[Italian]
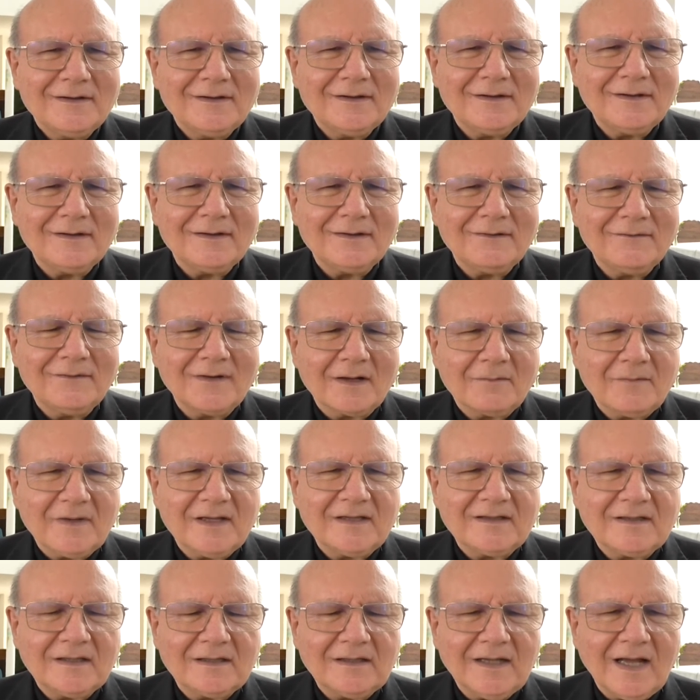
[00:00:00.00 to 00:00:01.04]
eh,
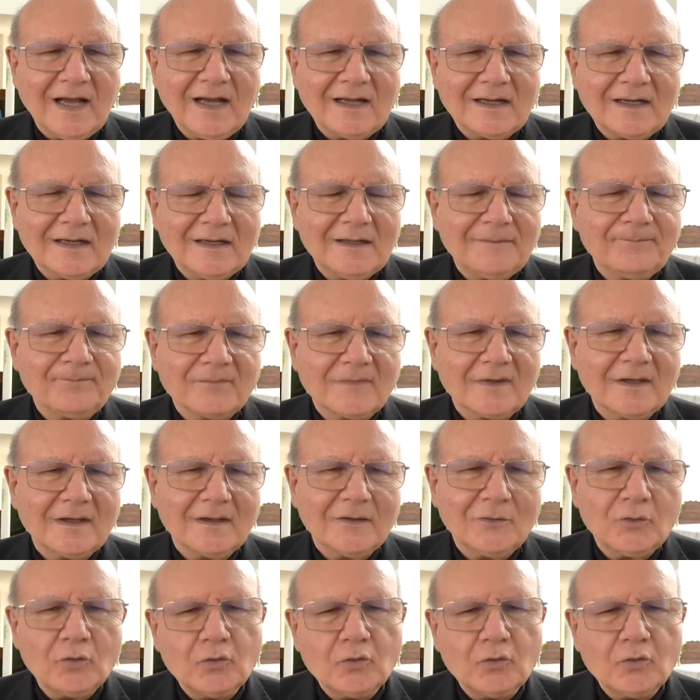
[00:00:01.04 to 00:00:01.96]
veramente dare eh,